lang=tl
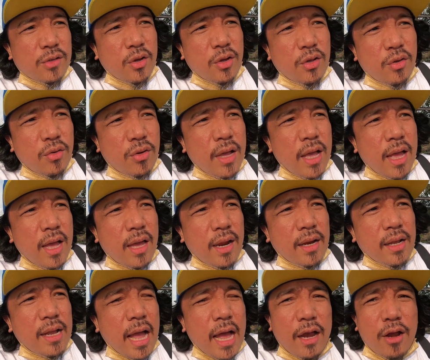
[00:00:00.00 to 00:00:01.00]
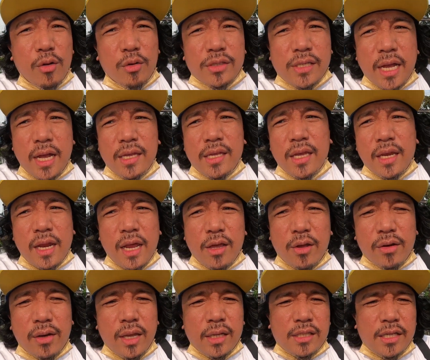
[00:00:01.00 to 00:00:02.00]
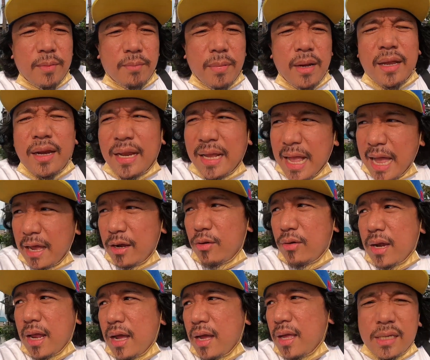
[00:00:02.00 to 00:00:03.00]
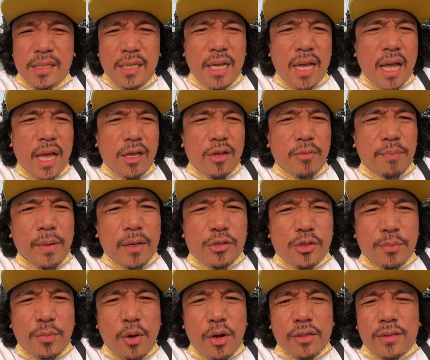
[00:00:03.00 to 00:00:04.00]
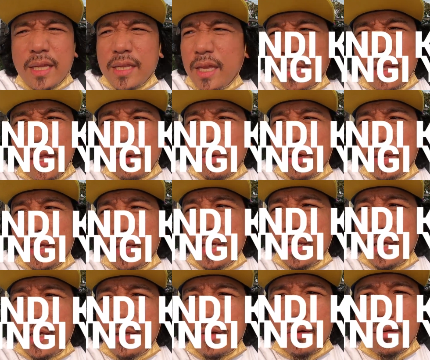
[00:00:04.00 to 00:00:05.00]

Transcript: So yung uh, regalo ko sa kanya na yon, eh simpleng regalo lang. Kasi nga yung pagsuporta niya hindi ko hiningi